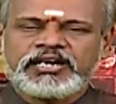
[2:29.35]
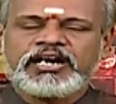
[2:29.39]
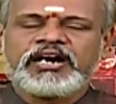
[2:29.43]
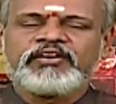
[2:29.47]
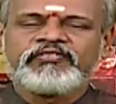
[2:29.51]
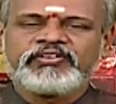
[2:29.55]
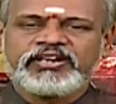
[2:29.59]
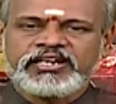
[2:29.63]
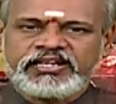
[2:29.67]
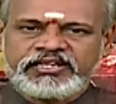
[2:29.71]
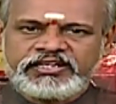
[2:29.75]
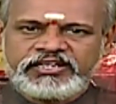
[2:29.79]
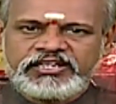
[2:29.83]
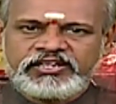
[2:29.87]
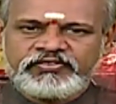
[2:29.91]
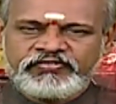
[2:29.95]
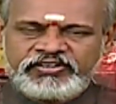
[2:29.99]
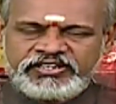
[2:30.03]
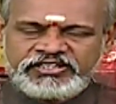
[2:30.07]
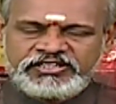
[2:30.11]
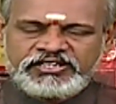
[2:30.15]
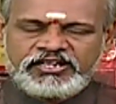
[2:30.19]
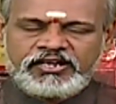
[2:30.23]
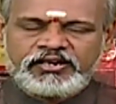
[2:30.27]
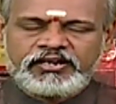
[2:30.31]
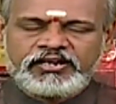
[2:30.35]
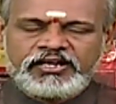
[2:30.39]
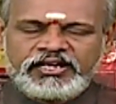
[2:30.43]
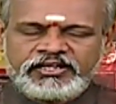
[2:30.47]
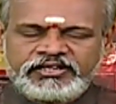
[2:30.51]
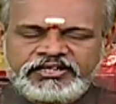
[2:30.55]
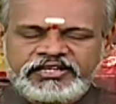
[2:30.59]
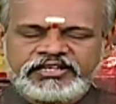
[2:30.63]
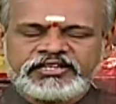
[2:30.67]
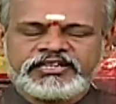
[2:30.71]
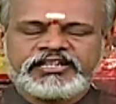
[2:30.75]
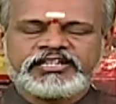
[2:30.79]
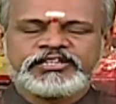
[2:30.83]
கவலை இவைதான்
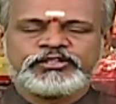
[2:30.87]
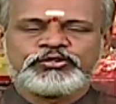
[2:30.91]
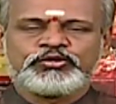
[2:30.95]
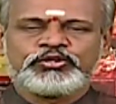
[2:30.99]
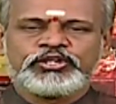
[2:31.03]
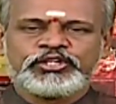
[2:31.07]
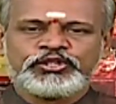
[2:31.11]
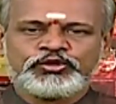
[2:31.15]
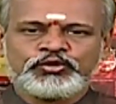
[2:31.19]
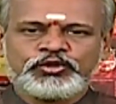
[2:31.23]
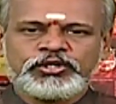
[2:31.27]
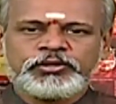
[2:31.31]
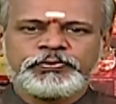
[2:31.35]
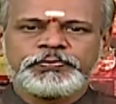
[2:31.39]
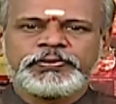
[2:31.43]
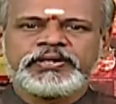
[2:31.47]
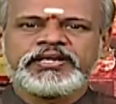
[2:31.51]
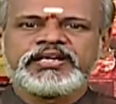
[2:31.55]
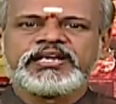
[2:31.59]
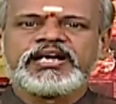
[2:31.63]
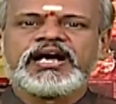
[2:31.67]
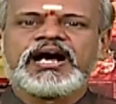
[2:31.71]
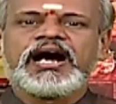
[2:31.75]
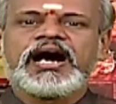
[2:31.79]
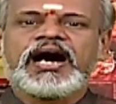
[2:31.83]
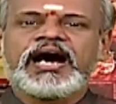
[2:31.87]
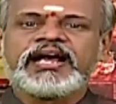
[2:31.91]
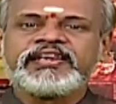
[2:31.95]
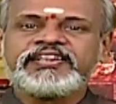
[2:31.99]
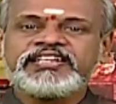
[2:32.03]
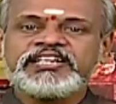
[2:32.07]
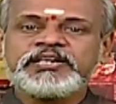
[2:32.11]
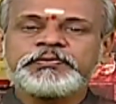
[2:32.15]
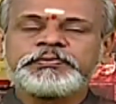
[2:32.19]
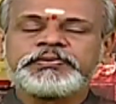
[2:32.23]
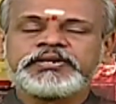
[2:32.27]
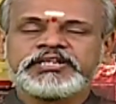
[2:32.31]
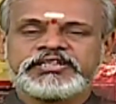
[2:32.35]
அந்த இதயத்தினுடைய துடிப்பை
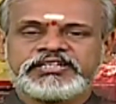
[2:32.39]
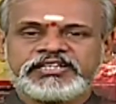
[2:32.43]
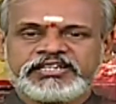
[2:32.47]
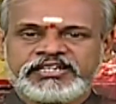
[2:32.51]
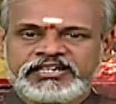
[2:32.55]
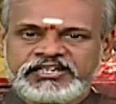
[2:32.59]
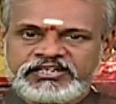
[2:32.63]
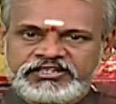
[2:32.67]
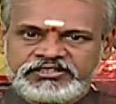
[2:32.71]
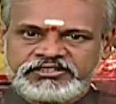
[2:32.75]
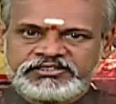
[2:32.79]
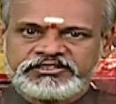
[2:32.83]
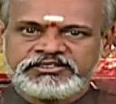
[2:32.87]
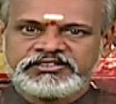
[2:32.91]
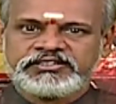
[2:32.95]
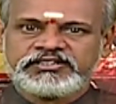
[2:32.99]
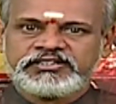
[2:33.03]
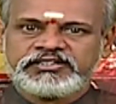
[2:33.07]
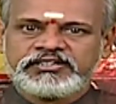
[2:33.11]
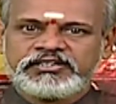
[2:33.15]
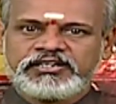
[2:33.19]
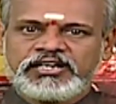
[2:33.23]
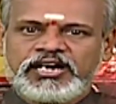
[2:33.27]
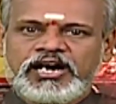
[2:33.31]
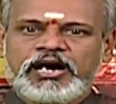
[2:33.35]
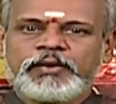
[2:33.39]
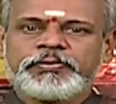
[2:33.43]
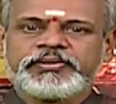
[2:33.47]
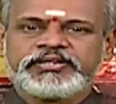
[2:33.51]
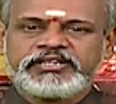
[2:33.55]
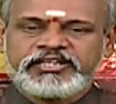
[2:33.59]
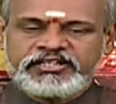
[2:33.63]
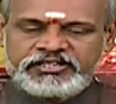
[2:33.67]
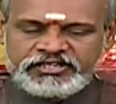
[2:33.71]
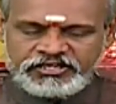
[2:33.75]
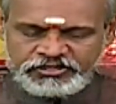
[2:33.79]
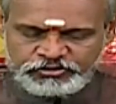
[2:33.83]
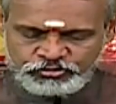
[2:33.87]
அதிகப்படுத்துகின்றது அப்போ
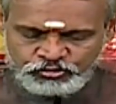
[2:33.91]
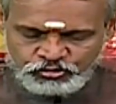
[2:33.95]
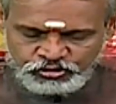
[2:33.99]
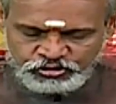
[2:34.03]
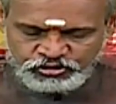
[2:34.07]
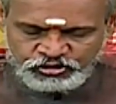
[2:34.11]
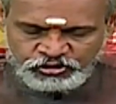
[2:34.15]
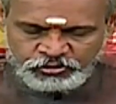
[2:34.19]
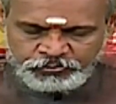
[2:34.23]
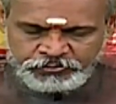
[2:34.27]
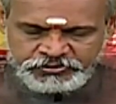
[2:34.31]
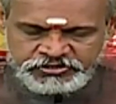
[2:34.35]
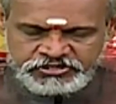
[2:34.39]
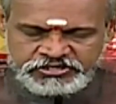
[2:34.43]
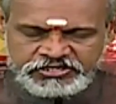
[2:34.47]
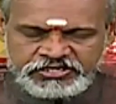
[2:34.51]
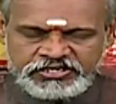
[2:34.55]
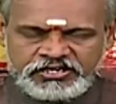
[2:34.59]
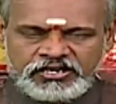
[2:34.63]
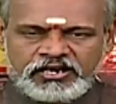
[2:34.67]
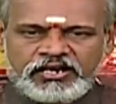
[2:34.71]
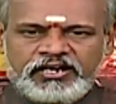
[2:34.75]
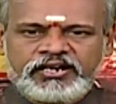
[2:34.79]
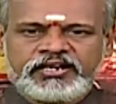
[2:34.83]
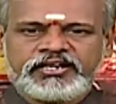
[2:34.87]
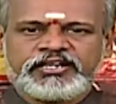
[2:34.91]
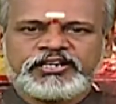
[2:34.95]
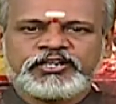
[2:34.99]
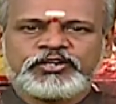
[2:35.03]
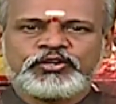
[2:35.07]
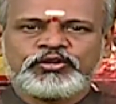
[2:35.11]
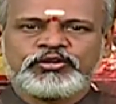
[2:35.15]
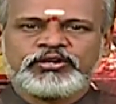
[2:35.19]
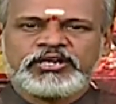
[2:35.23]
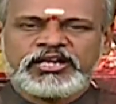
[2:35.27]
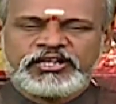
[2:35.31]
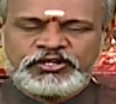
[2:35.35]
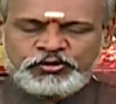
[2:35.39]
அந்த இதயத்தினுடைய துடிப்பு சீராக
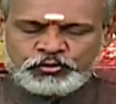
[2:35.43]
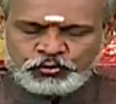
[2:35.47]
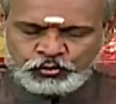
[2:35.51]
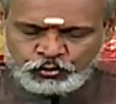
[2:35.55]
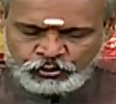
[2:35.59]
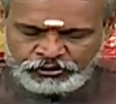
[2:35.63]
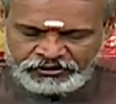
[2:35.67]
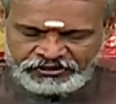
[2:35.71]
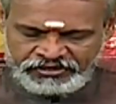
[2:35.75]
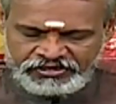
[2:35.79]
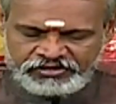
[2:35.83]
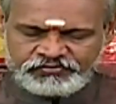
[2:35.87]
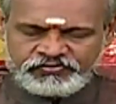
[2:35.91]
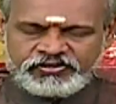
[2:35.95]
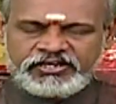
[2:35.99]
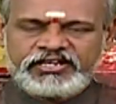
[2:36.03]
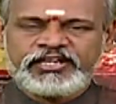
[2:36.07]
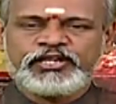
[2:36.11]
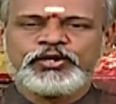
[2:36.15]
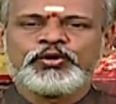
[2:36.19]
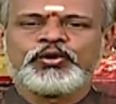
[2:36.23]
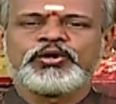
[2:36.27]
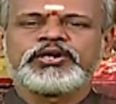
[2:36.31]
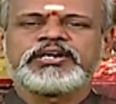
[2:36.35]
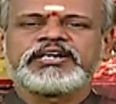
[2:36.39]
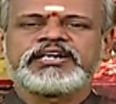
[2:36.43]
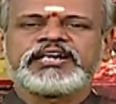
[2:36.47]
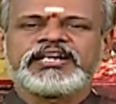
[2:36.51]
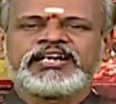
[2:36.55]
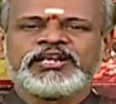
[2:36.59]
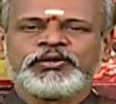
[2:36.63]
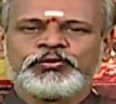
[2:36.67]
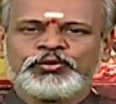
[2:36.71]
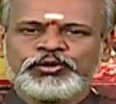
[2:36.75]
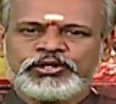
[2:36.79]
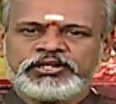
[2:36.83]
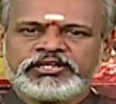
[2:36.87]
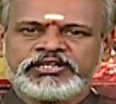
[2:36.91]
இருக்கணும்னா அதுக்கு ஒரே வழி
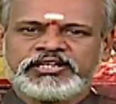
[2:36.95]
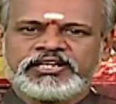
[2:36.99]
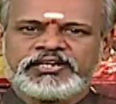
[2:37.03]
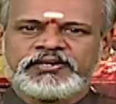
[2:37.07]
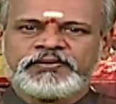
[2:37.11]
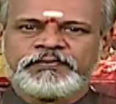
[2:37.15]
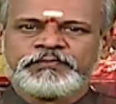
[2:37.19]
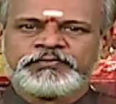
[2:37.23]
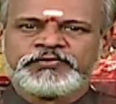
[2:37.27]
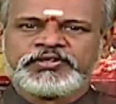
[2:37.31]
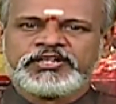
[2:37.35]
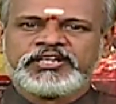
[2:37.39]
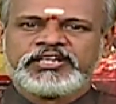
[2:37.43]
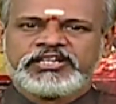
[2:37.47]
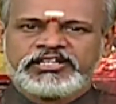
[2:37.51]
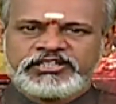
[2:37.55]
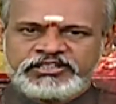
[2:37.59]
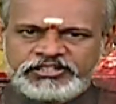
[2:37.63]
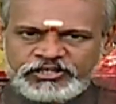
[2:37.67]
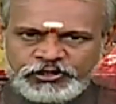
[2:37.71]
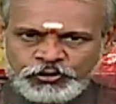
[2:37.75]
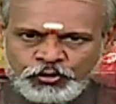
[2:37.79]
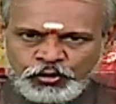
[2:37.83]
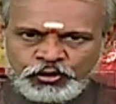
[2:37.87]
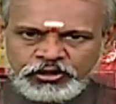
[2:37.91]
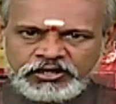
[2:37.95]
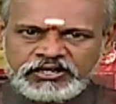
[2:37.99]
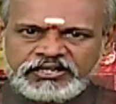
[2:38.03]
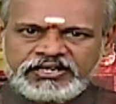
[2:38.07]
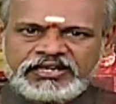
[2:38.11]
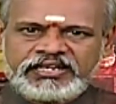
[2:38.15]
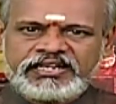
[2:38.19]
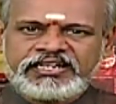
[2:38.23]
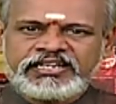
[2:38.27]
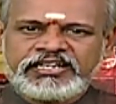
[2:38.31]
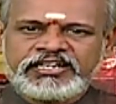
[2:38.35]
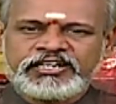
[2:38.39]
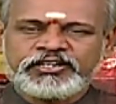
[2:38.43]
யோகக்கலை ஒன்று தான் இந்த
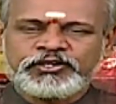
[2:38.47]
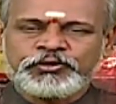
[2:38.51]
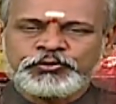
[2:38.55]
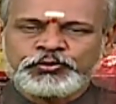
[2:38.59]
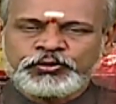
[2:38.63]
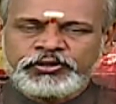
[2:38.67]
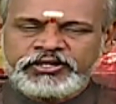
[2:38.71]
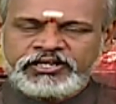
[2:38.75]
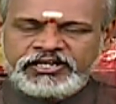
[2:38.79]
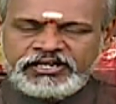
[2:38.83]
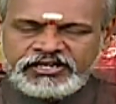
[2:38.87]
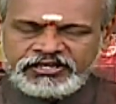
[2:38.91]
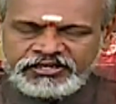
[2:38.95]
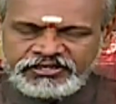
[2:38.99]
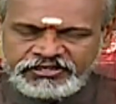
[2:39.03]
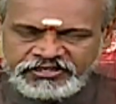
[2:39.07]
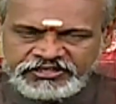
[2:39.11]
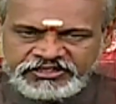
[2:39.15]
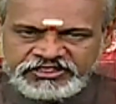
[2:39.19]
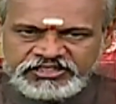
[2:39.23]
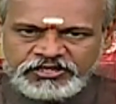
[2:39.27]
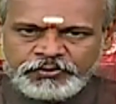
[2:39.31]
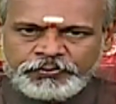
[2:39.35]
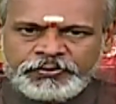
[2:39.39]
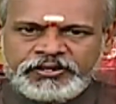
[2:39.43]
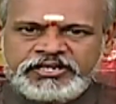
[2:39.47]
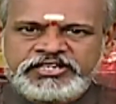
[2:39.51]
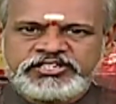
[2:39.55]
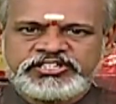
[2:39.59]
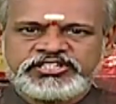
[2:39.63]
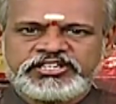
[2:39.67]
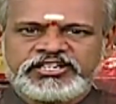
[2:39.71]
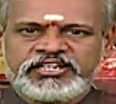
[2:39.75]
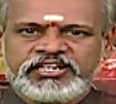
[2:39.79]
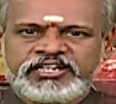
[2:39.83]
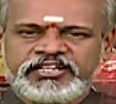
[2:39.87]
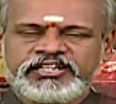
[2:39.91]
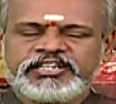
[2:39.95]
யோகக்கலையில் இருக்கக்கூடிய இந்த
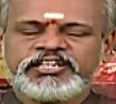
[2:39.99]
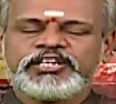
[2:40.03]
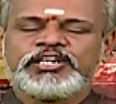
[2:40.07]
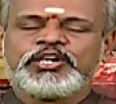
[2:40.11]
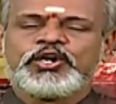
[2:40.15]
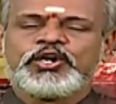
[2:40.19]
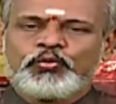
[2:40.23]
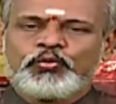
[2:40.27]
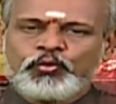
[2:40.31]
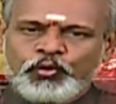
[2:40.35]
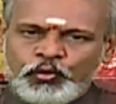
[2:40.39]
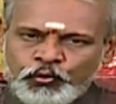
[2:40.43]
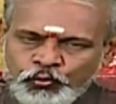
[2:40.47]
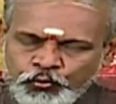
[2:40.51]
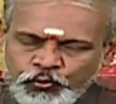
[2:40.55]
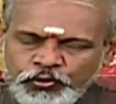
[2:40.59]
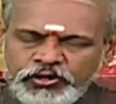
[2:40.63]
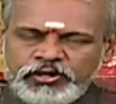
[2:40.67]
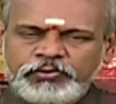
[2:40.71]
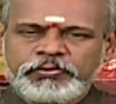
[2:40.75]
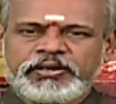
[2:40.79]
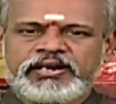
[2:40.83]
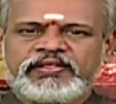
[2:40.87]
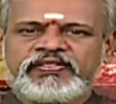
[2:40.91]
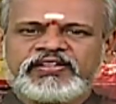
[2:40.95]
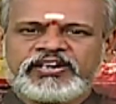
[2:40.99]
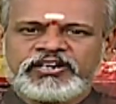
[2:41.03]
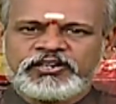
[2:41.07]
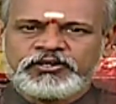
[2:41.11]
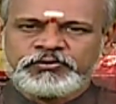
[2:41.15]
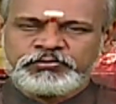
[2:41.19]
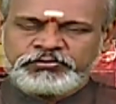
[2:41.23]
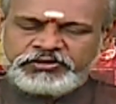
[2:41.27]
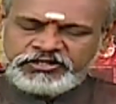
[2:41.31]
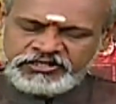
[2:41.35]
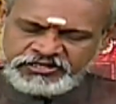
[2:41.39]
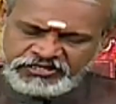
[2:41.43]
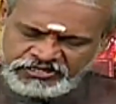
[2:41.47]
பயிற்சிகளை ஒவ்வொரு
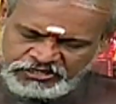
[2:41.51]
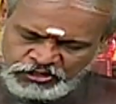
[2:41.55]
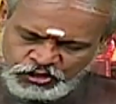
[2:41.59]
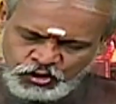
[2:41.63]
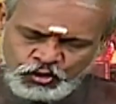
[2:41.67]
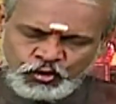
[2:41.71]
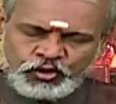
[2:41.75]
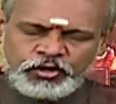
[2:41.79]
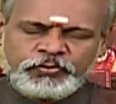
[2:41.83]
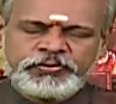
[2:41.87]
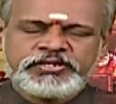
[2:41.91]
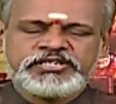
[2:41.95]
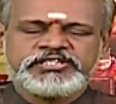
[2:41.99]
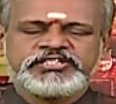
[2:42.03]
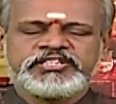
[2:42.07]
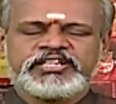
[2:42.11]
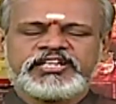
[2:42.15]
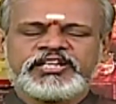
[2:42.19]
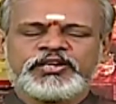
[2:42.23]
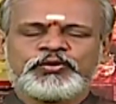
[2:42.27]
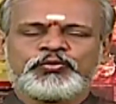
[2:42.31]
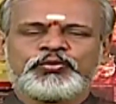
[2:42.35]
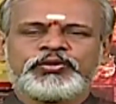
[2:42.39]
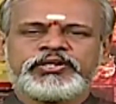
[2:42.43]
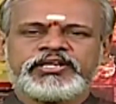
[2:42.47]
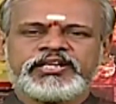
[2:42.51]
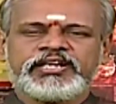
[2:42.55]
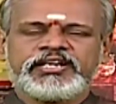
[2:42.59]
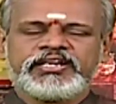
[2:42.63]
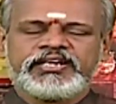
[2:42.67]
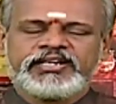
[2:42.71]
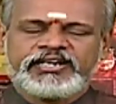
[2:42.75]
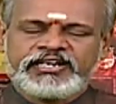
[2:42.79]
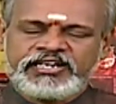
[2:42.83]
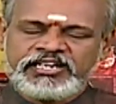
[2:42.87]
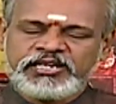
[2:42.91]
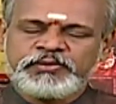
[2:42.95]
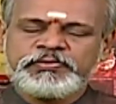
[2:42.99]
மனிதர்களும் இது எல்லோருமே செய்யக்கூடிய
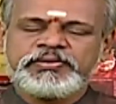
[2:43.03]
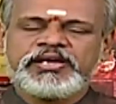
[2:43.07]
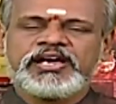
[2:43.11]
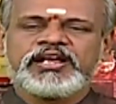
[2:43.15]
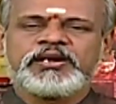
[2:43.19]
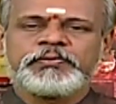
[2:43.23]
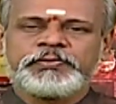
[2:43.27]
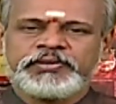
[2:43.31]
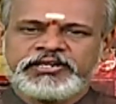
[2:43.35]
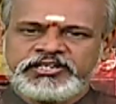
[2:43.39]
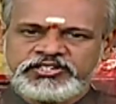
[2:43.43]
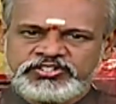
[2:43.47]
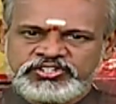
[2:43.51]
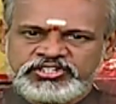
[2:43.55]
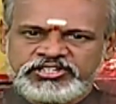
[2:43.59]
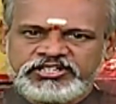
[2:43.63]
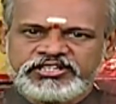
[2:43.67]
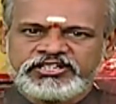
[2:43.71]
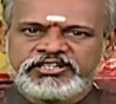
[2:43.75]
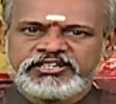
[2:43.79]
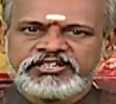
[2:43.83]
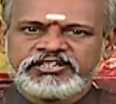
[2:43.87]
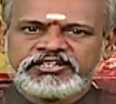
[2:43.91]
எளிமையான பயிற்சி